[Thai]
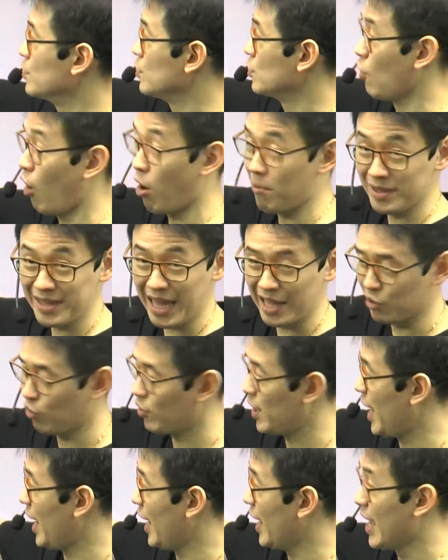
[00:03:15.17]
ต่อมาตัดตัว
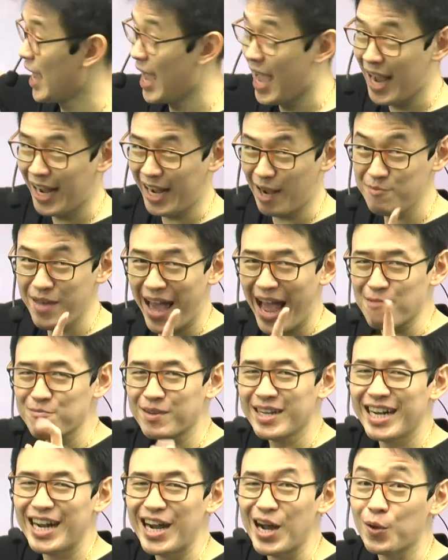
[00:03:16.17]
เนี้ยคำถาม
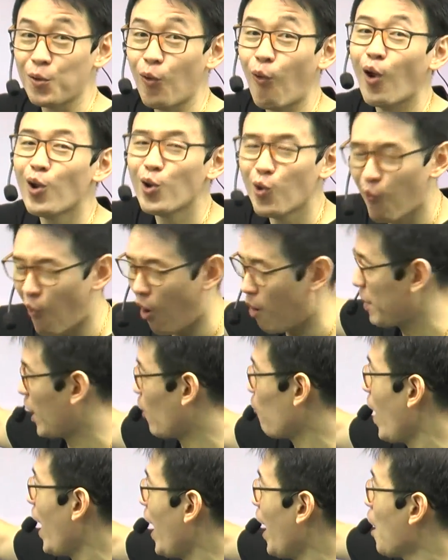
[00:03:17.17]
คือทุกคนดูออกไหมครับ
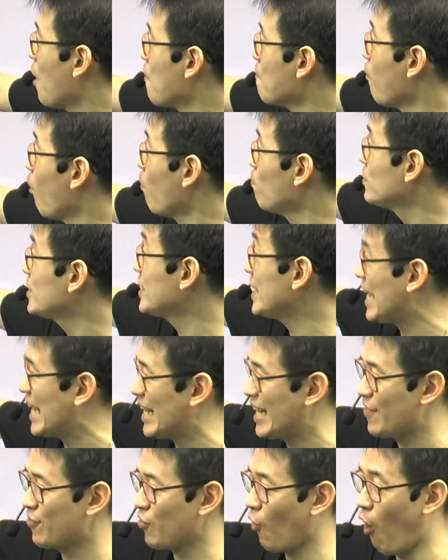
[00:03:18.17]
ว่า มุม G
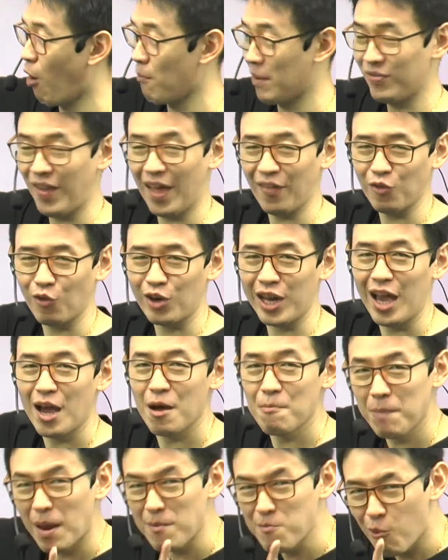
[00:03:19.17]
ที่ต่อมาตัดตรงนี้
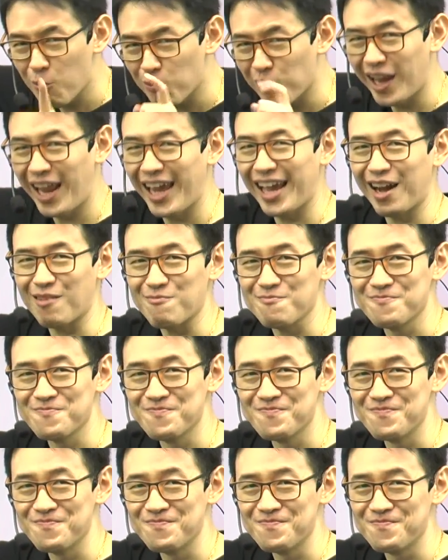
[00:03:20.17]
เป็นมุมเท่าไหร่ครับ
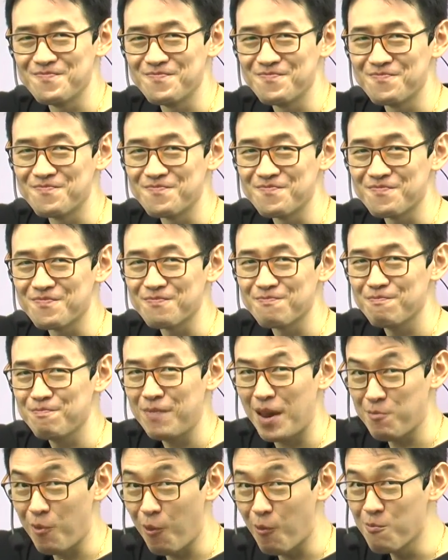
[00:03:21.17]
เป็น
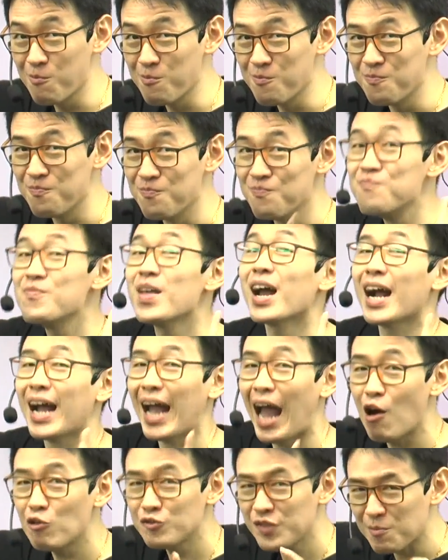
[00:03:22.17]
มุม
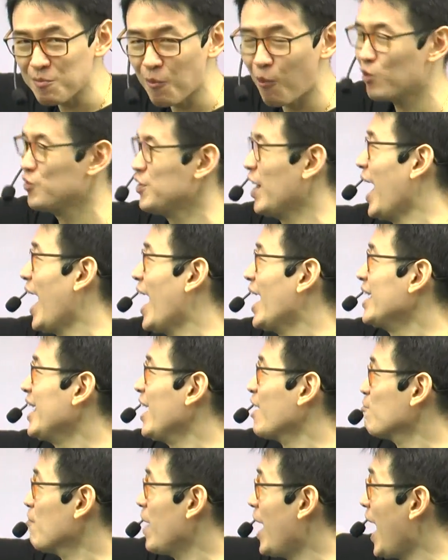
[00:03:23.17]
90 องศา เก่ง
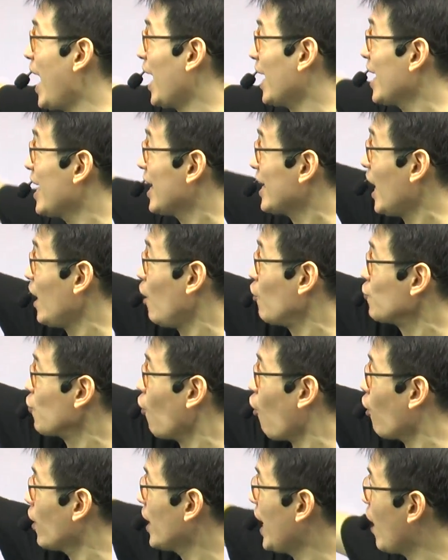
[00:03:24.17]
มาก ถ้าเราต่อ
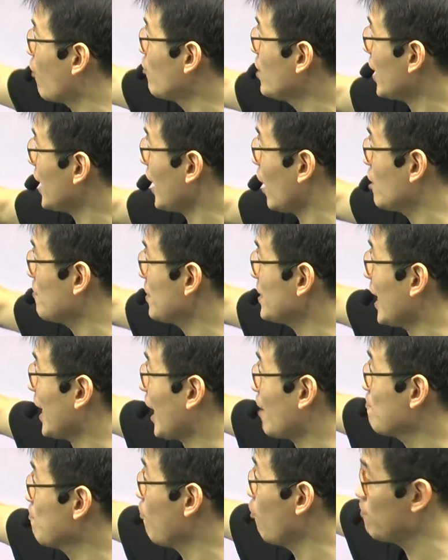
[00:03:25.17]
แนวนี้กับแนวนี้มาตัดนะ
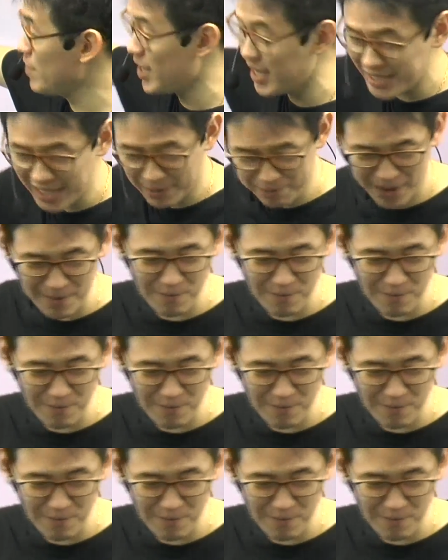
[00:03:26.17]
มุมนี้จะเป็น